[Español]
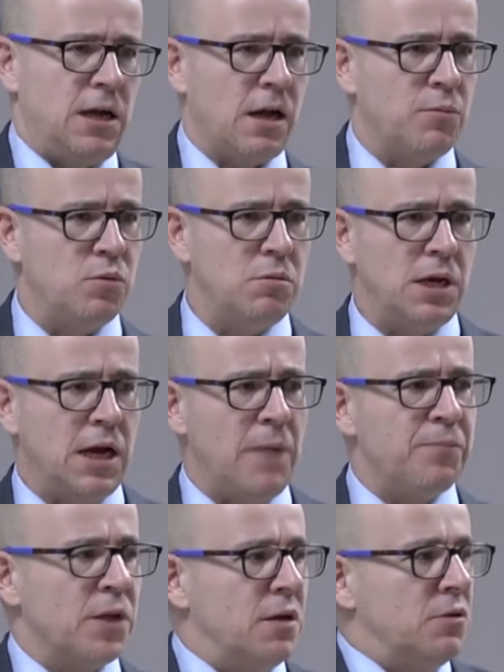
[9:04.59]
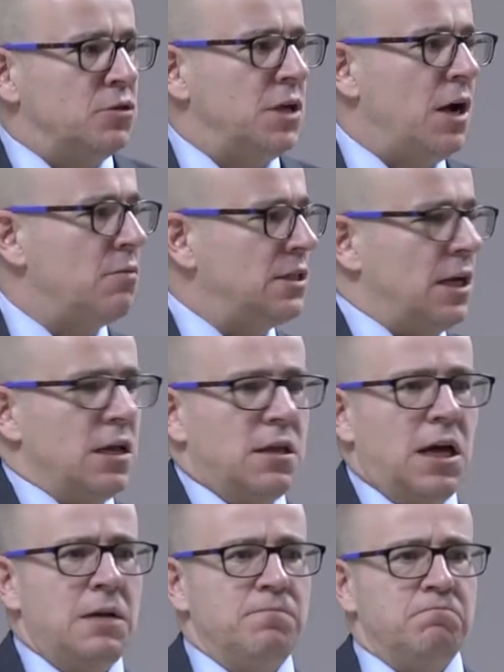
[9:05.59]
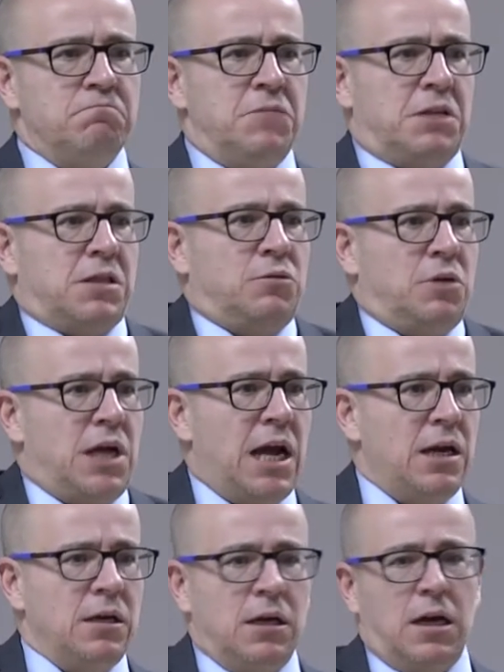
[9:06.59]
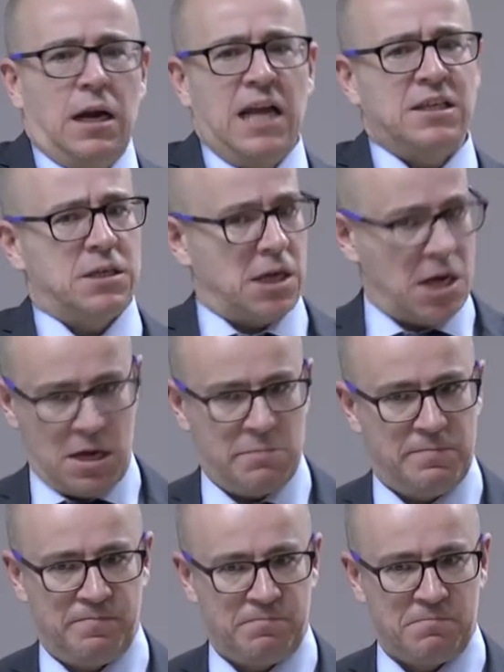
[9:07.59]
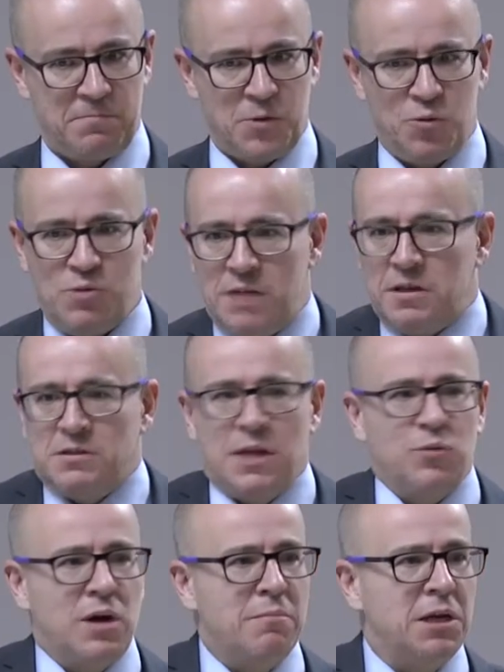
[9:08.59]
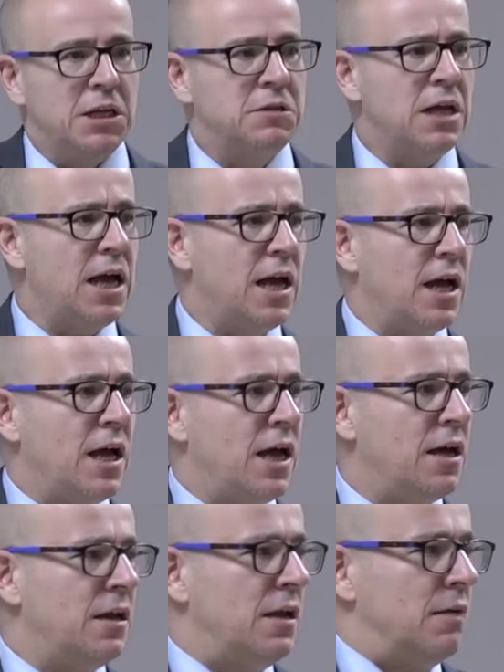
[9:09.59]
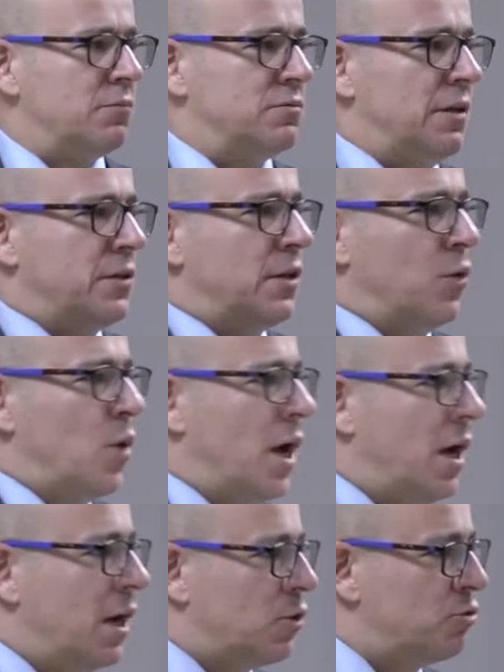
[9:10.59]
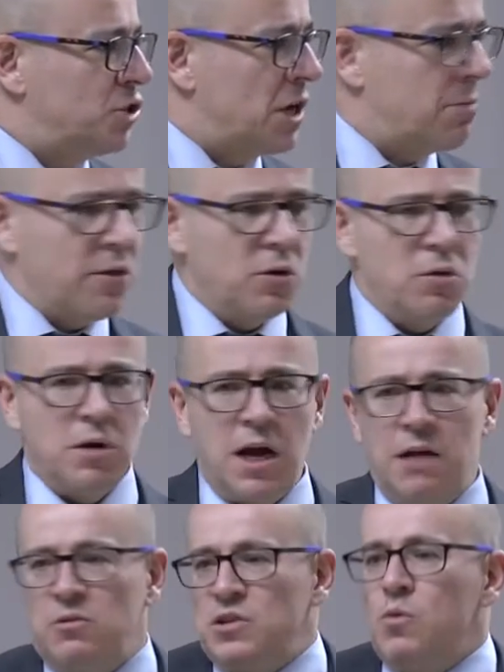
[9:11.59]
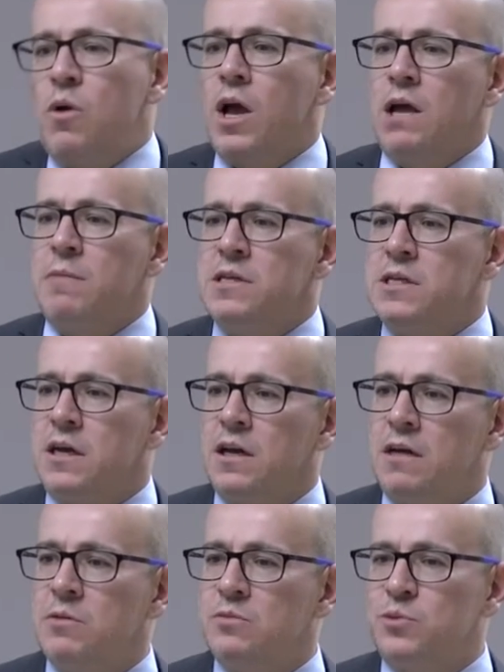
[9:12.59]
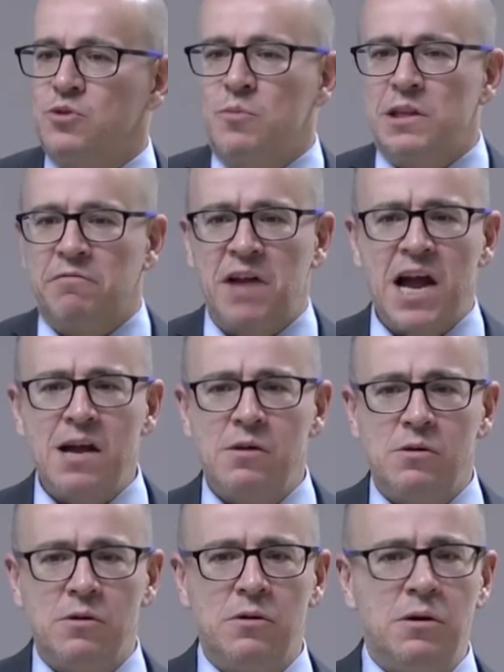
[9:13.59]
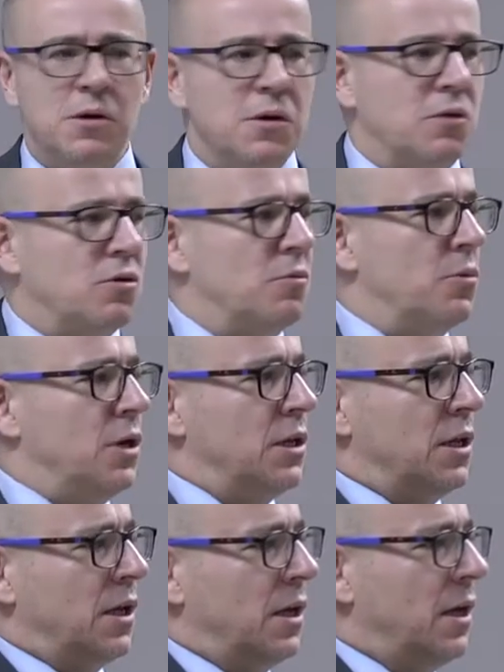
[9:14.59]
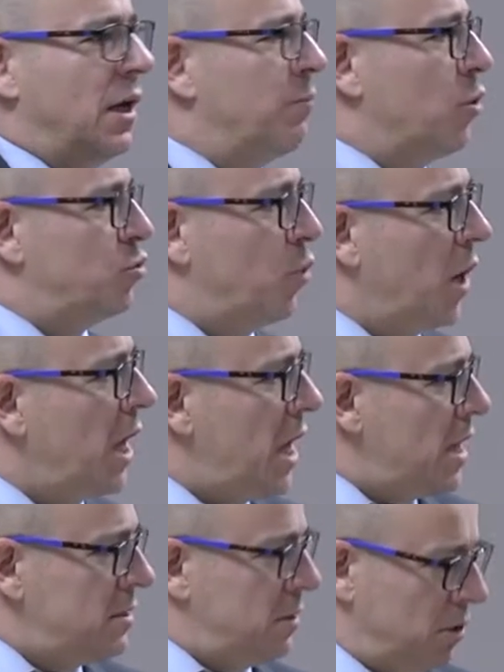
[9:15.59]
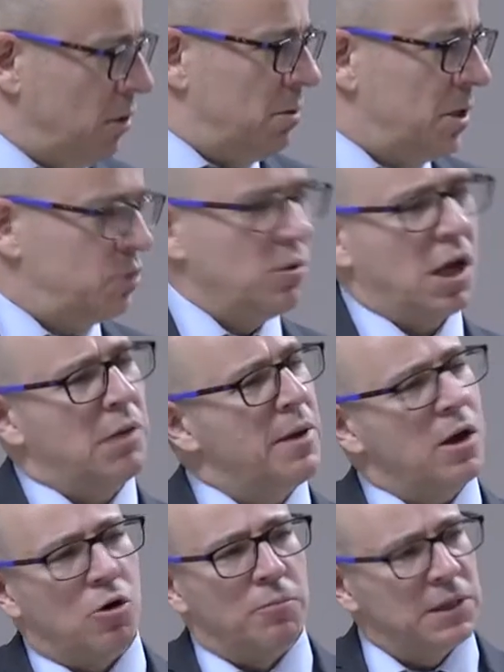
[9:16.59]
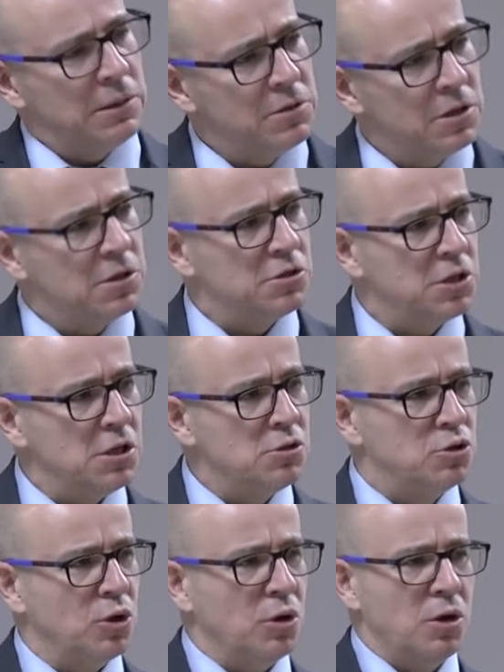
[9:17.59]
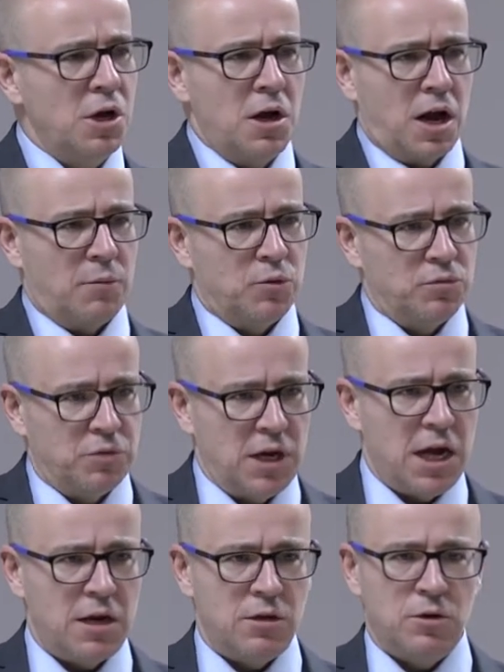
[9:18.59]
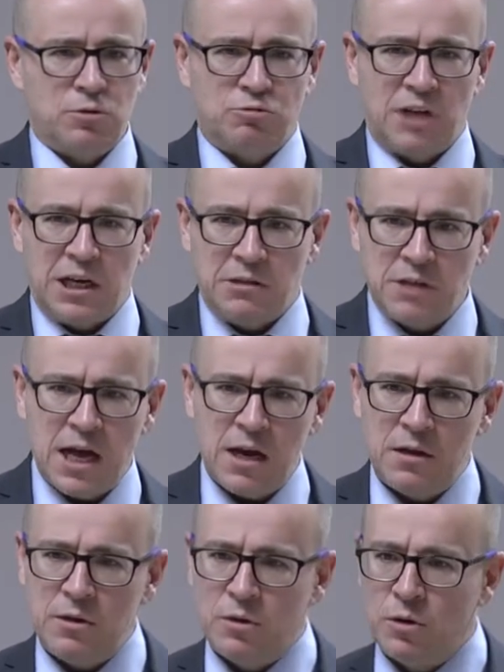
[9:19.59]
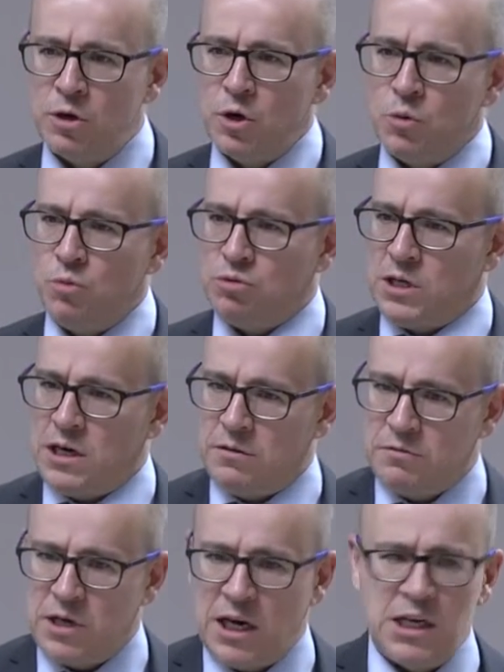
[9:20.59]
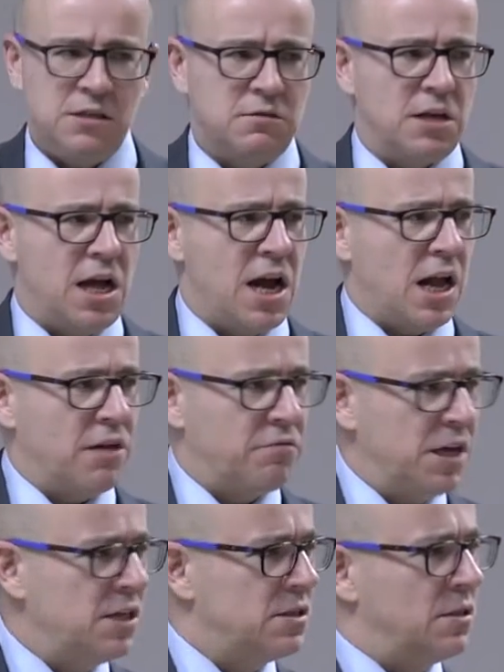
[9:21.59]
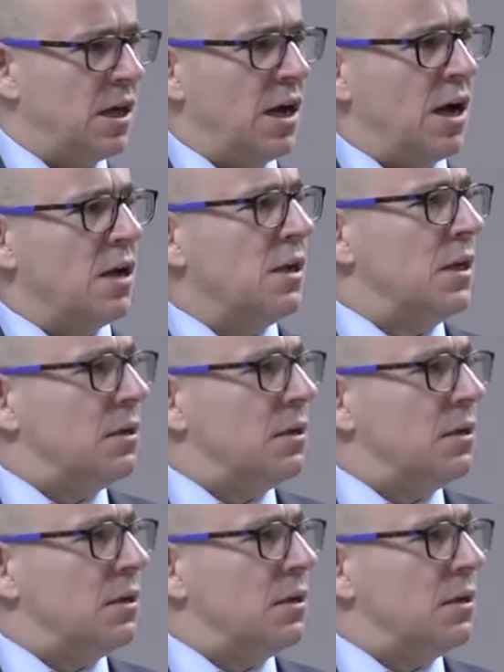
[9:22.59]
la República no sea una salida dictatorial clásica? una dictadura militar, pues una dictadura conservadora, no un régimen, si queremos, pues como el de Franco o como el del portugués. No, es un régimen completamente distinto, revolucionario, totalitario, ultranacionalista, racista.